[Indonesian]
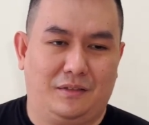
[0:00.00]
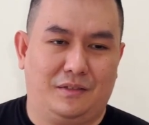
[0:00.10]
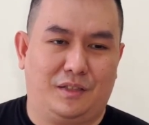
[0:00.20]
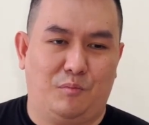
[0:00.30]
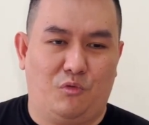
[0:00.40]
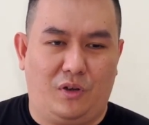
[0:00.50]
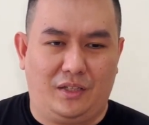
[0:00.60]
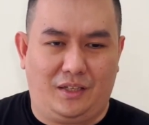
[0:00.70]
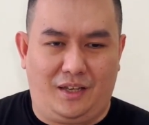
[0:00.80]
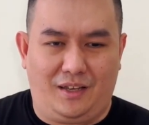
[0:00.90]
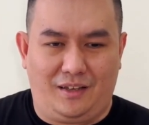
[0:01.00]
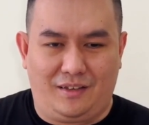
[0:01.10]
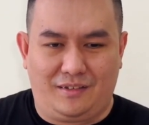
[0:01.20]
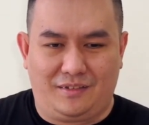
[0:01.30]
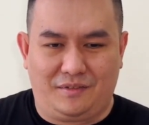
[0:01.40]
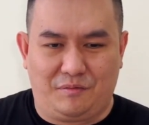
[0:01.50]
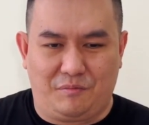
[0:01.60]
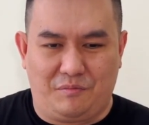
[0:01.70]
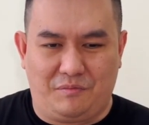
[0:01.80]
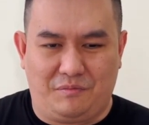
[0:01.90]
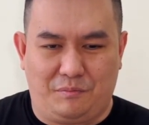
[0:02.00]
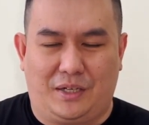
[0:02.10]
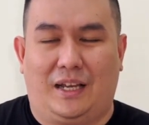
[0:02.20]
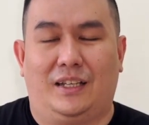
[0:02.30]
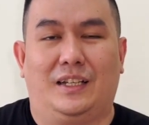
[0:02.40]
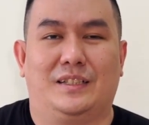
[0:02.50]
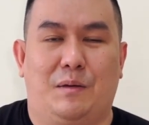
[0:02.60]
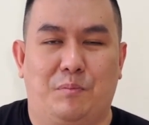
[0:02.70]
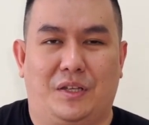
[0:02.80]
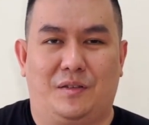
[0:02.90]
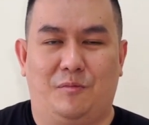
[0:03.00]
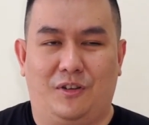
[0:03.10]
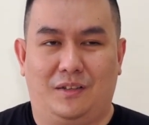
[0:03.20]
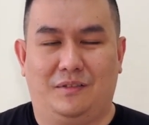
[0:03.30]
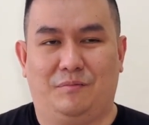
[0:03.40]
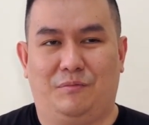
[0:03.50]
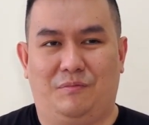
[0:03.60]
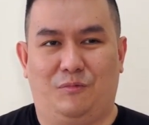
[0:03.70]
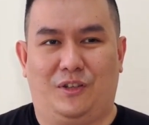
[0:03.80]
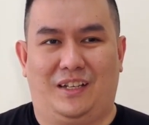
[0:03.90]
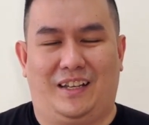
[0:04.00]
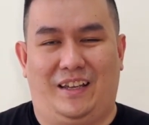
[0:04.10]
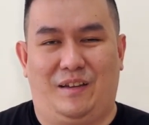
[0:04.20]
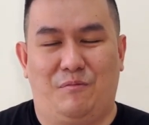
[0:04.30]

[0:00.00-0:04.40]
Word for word: semuanya mekarnya ke samping semua bukan kayak